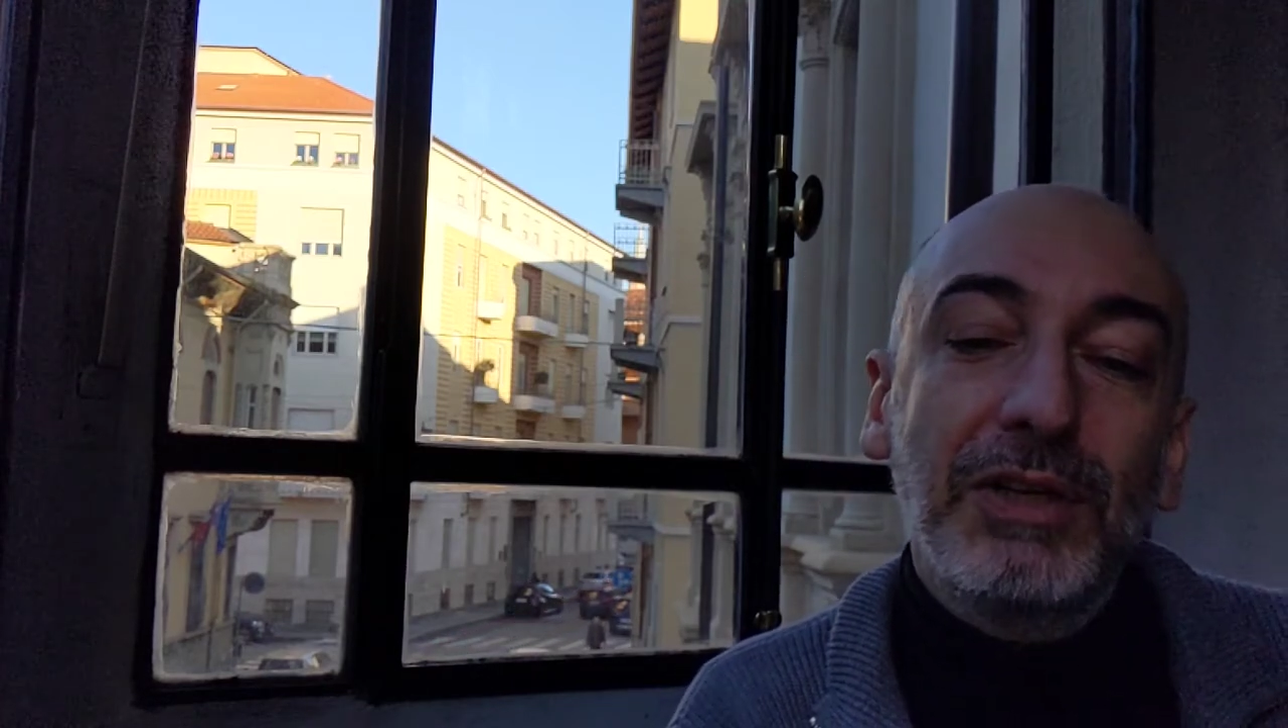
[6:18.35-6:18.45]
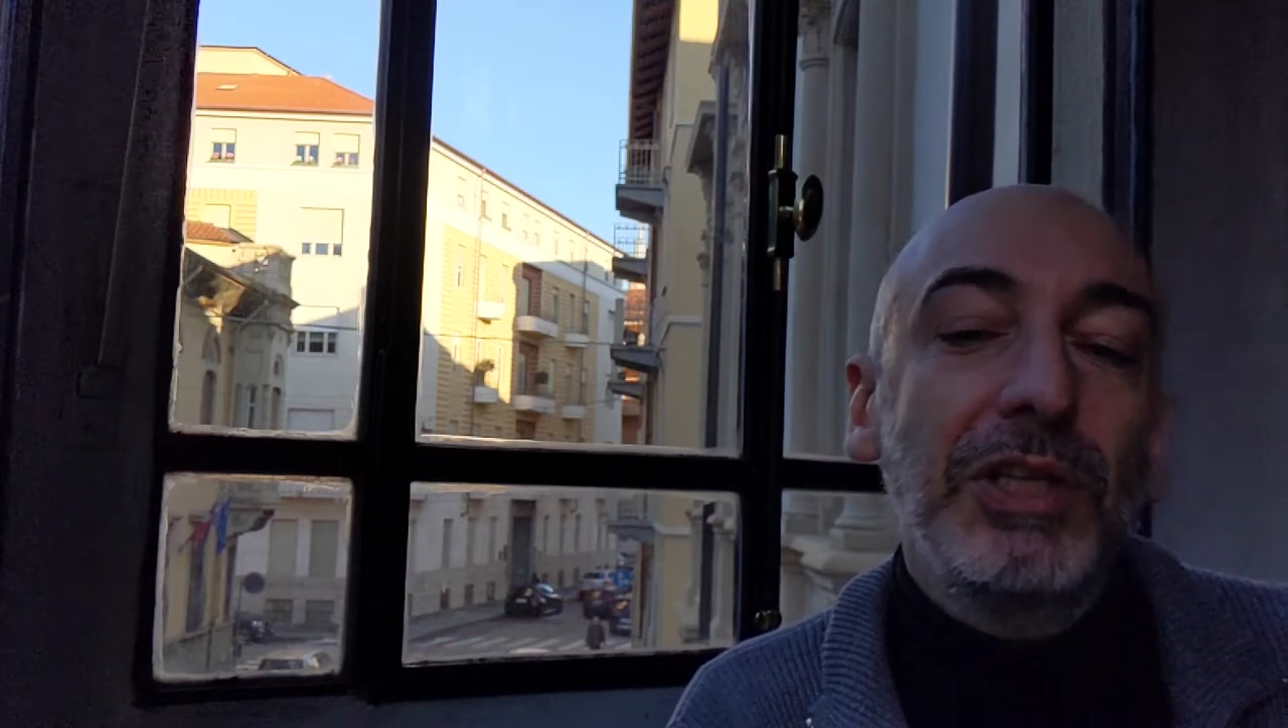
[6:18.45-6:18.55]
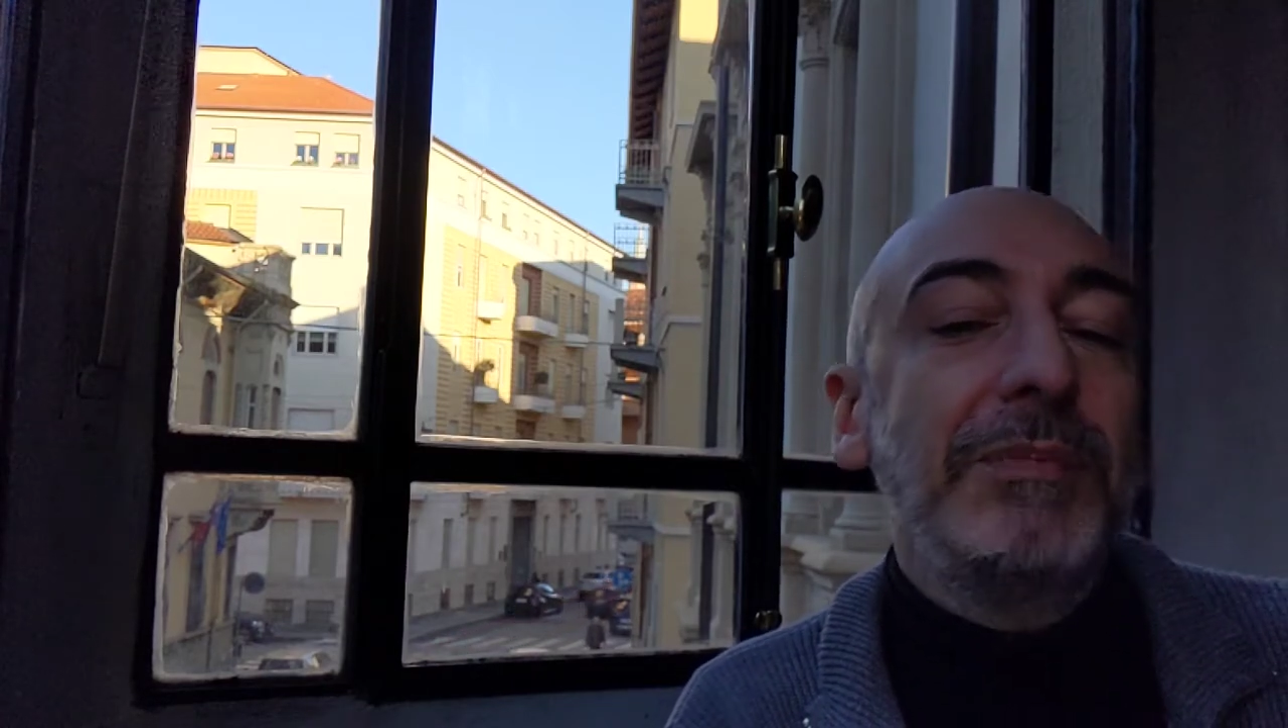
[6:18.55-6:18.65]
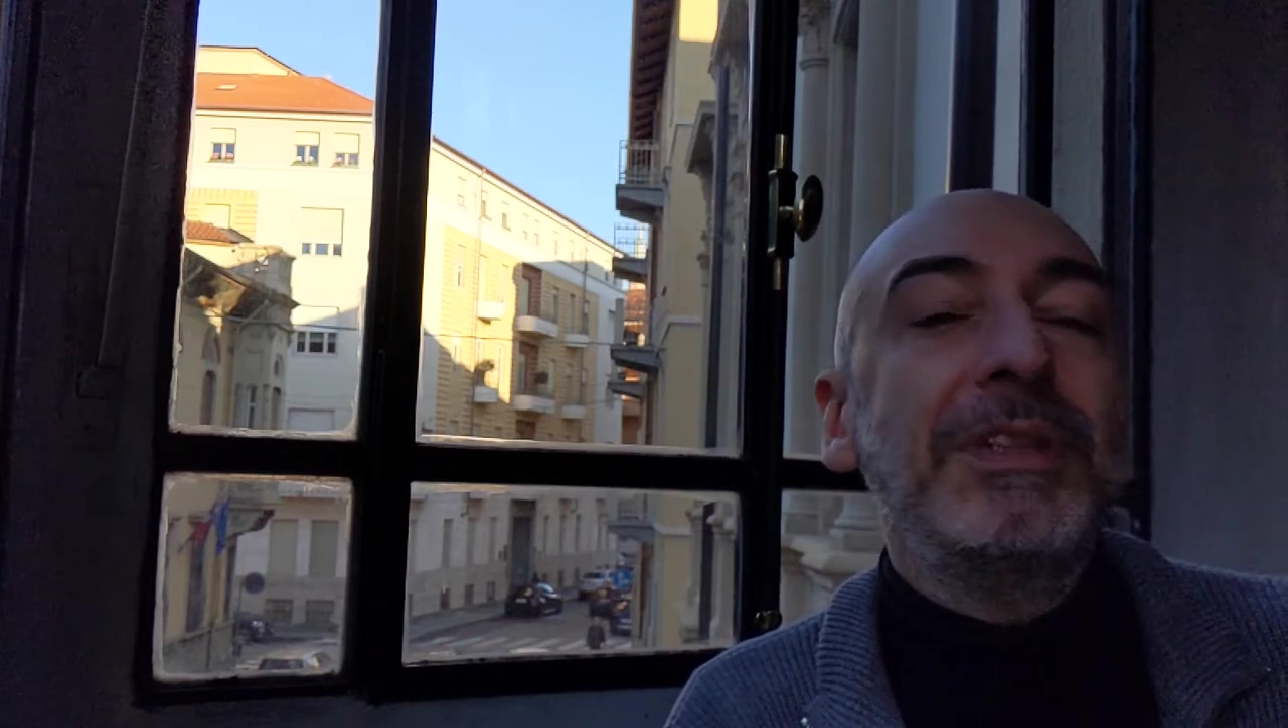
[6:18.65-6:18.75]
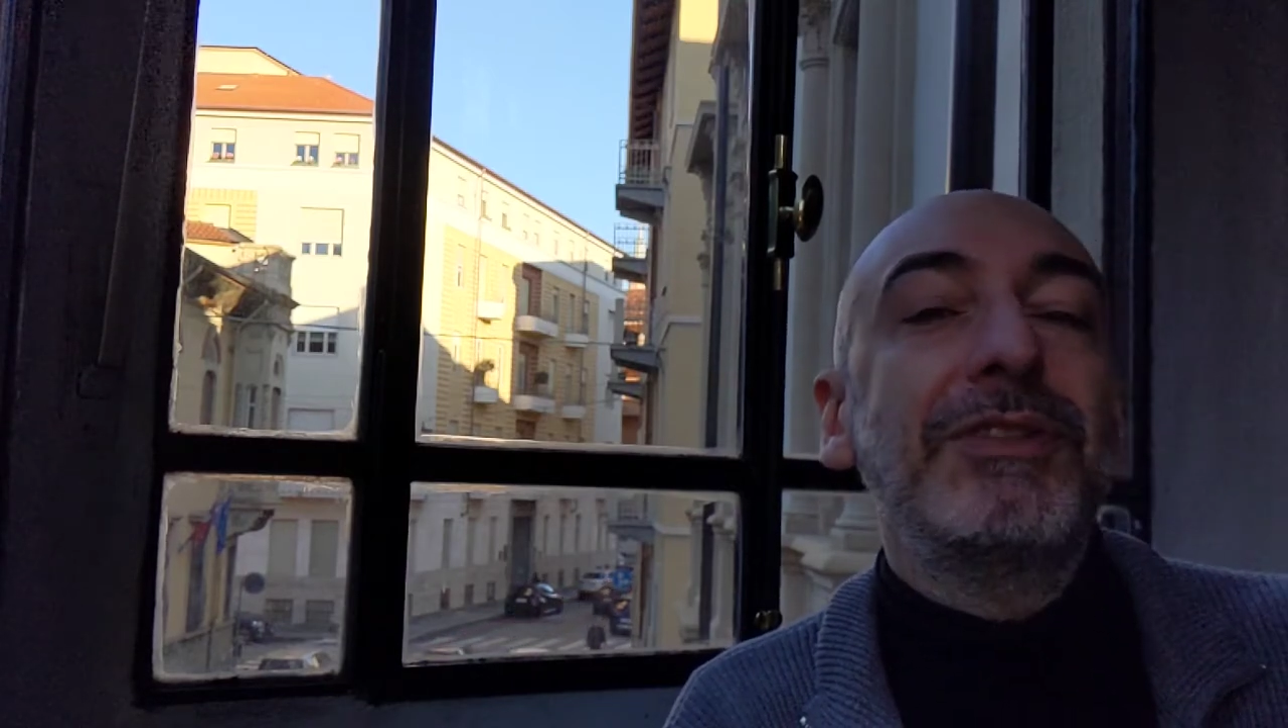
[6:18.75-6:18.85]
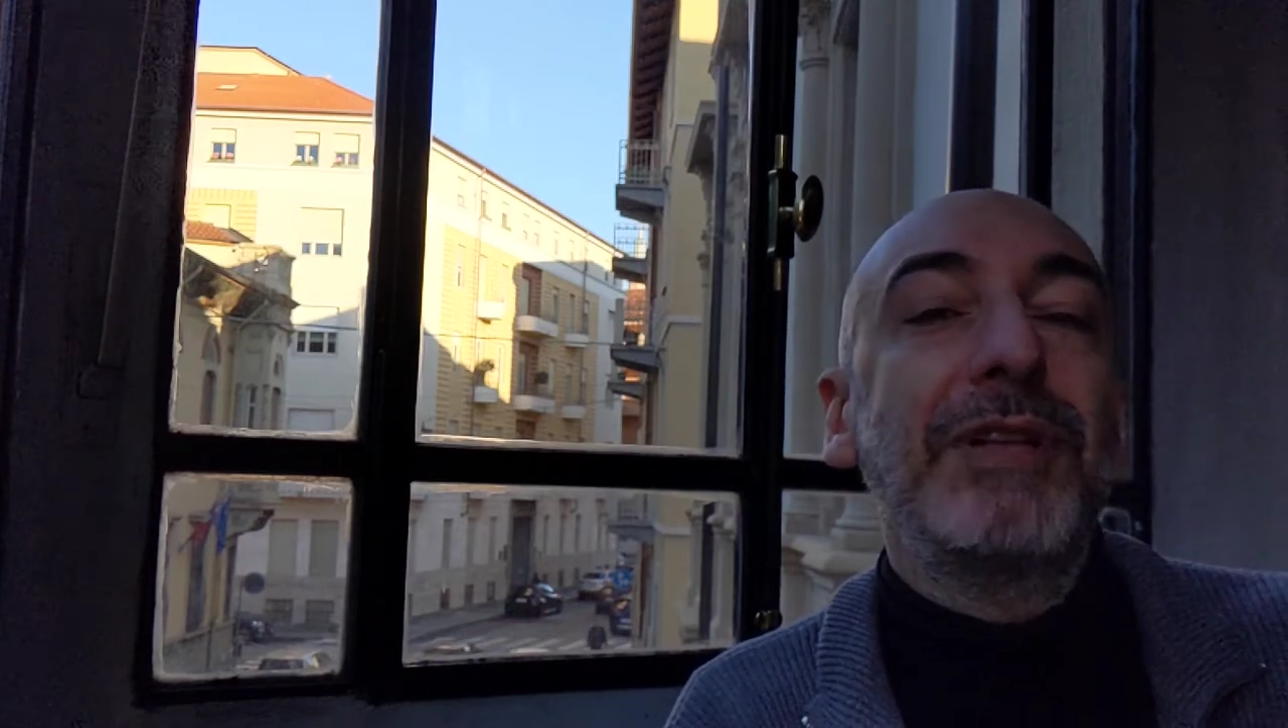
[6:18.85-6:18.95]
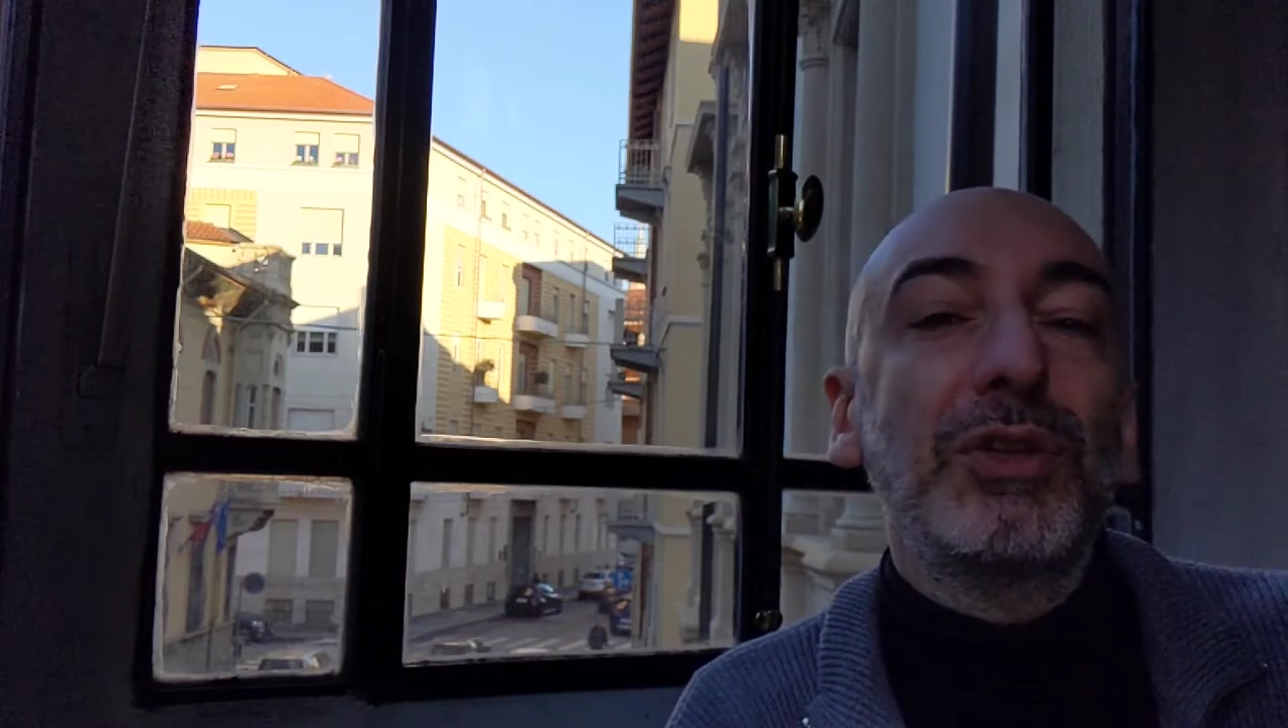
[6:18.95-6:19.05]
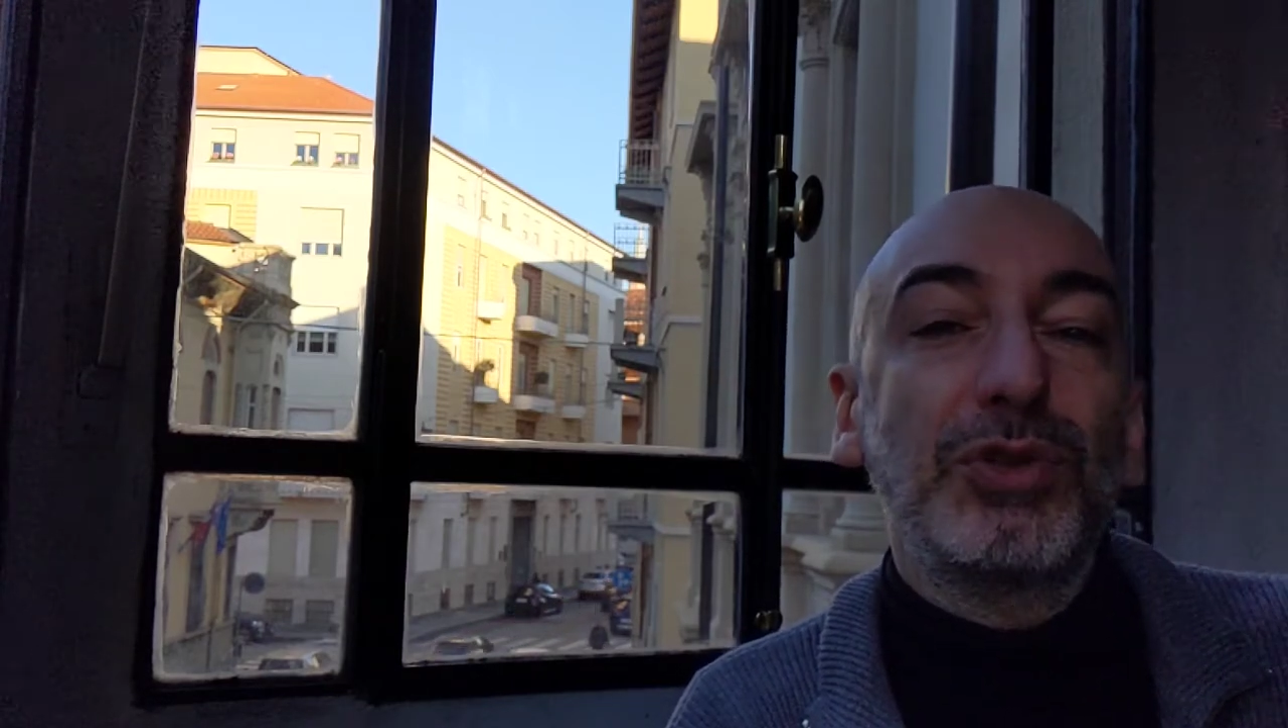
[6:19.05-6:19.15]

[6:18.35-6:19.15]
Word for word: con l'emisfero